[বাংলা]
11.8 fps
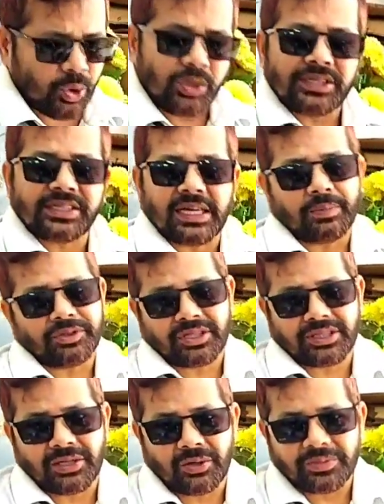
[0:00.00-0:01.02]
চল্লিশ থেকে
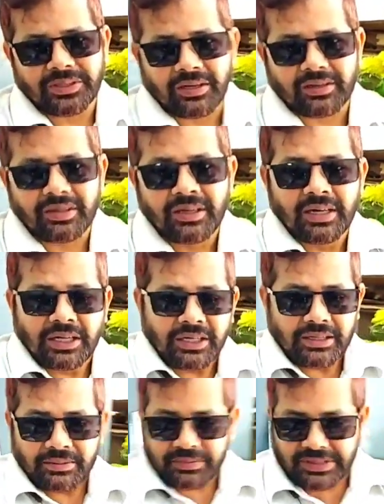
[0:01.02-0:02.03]
পঞ্চাশ কিলোমিটার চল্লিশ
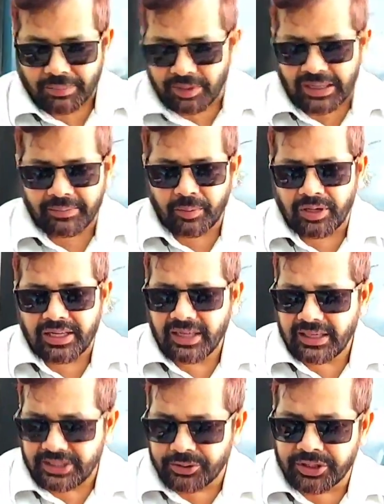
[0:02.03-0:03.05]
থেকে যেমন আমি বলি
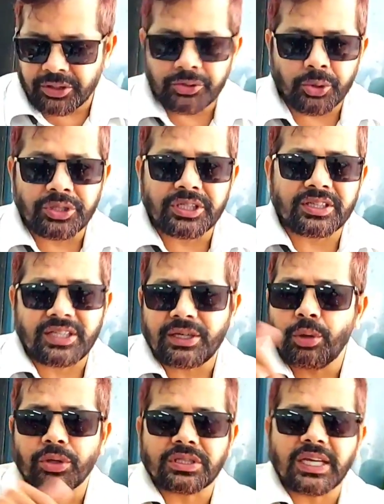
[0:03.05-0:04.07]
ইউনিয়ন টোয়েন্টি থ্রি
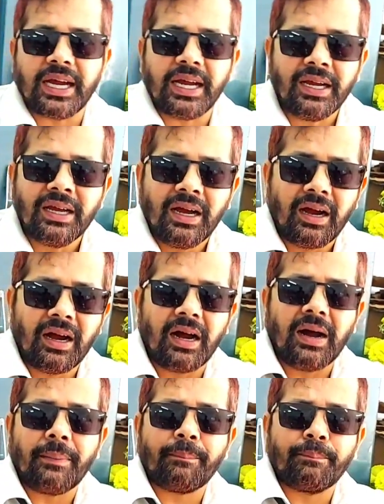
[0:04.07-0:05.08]
হচ্ছে
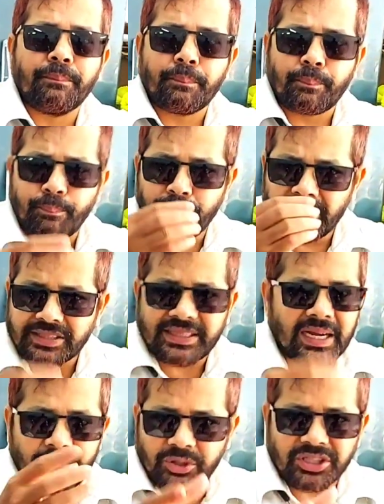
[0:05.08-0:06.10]
বিশ
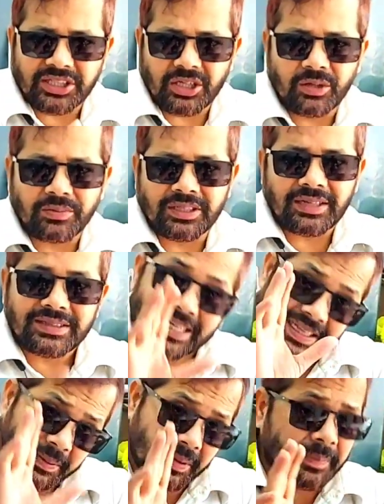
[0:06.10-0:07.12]
থেকে পঁচিশ কিলোমিটার
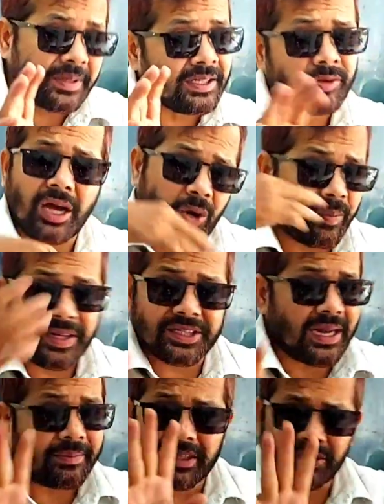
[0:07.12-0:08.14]
যেতে পারবেন কিন্তু আরও
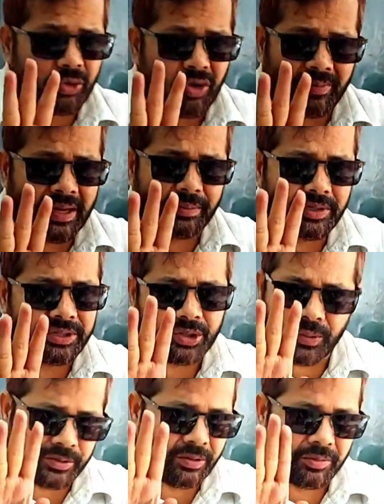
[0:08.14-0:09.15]
বেশি আমি কিন্তু কমায় বলি
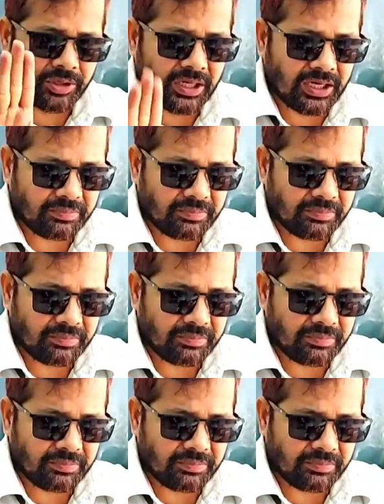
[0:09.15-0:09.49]
সবসময় মনে